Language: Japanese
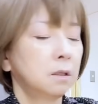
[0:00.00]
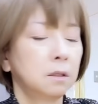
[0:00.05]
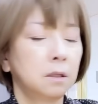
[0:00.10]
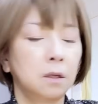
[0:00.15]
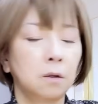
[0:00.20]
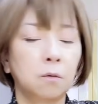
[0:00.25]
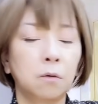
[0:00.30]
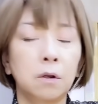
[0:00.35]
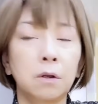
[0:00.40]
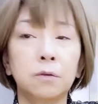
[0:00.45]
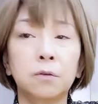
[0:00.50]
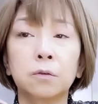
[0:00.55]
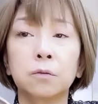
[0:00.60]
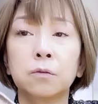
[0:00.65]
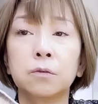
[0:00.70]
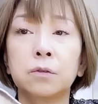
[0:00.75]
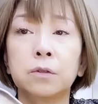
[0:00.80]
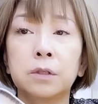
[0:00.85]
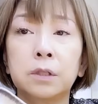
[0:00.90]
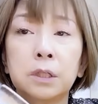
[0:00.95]
で、これはちょっ
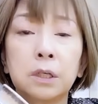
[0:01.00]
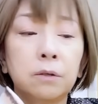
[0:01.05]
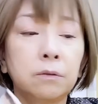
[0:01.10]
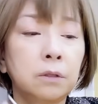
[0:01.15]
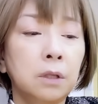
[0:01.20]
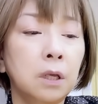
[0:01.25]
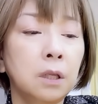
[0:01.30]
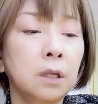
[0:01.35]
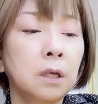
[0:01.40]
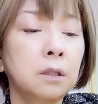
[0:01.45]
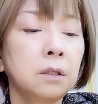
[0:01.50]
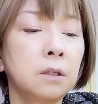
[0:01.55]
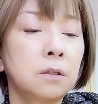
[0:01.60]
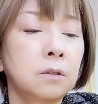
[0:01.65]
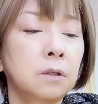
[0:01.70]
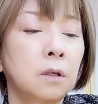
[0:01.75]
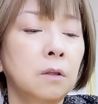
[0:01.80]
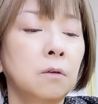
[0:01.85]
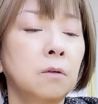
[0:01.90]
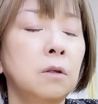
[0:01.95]
と吸っちゃう筆なんで
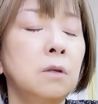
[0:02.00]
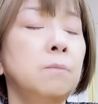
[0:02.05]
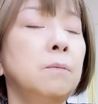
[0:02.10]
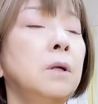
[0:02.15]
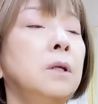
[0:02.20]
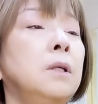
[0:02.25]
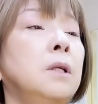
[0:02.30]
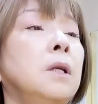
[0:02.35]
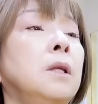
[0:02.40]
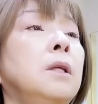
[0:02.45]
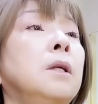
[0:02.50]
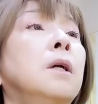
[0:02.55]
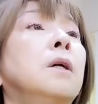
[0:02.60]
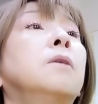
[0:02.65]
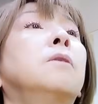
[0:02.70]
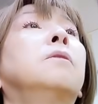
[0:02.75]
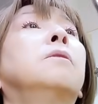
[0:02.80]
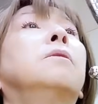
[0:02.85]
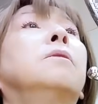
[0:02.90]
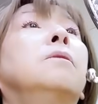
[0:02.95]
すけど、今家にあ
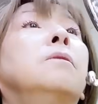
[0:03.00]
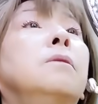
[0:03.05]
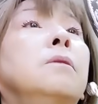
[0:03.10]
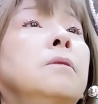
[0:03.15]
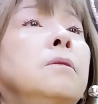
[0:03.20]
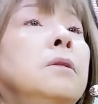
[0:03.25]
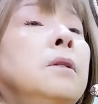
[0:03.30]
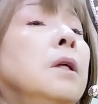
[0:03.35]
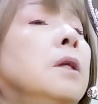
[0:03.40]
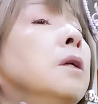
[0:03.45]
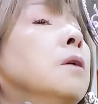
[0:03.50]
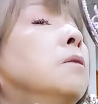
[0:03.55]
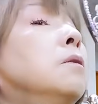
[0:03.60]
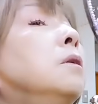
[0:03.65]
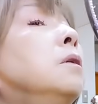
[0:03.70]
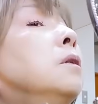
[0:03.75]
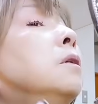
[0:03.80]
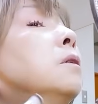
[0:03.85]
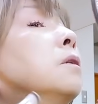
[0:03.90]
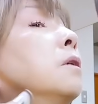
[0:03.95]
る筆だと
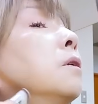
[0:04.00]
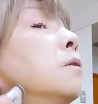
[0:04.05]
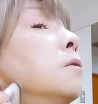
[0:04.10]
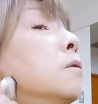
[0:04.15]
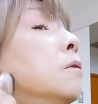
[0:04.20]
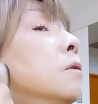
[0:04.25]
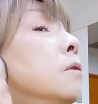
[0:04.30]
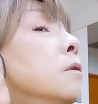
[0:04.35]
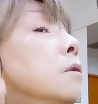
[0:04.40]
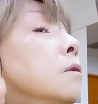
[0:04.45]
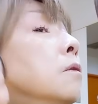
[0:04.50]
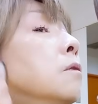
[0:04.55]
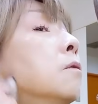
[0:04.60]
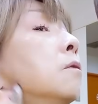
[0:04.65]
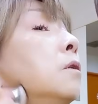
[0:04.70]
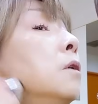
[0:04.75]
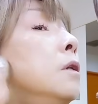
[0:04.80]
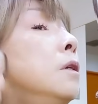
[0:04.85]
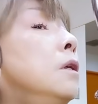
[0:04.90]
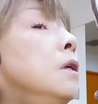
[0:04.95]
いいんですけど、
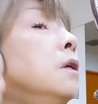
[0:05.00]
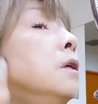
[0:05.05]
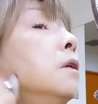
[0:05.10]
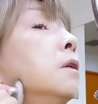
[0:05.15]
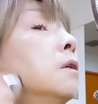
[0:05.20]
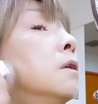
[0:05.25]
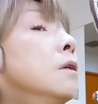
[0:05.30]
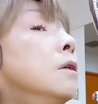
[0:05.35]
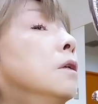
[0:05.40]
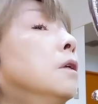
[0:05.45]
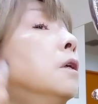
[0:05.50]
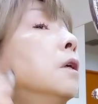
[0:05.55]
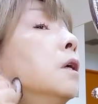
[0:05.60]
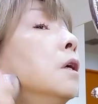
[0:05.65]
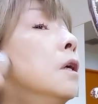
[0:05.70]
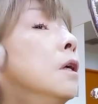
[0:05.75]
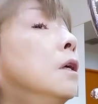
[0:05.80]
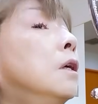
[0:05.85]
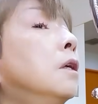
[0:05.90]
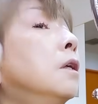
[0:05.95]
これで
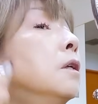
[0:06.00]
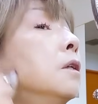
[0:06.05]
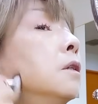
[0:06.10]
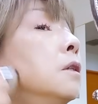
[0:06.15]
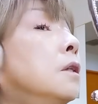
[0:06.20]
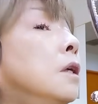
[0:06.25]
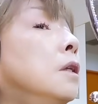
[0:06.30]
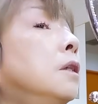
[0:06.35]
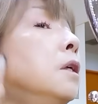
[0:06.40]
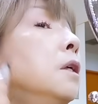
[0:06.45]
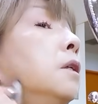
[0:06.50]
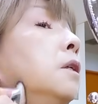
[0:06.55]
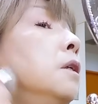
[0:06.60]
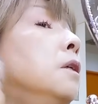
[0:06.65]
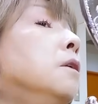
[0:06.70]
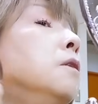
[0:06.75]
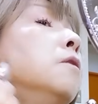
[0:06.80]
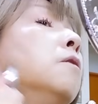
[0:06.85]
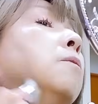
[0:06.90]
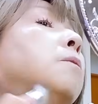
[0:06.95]
縦
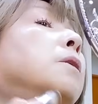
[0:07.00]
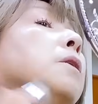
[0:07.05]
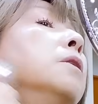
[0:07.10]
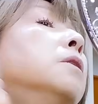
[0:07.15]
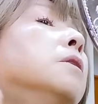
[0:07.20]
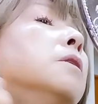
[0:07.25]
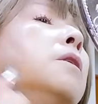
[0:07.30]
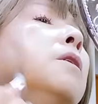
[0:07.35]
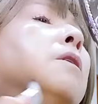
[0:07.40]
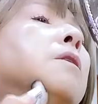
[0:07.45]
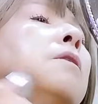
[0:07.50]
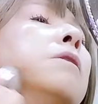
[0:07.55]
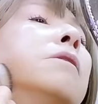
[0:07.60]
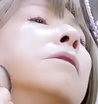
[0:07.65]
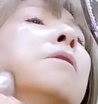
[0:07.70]
に伸ばして、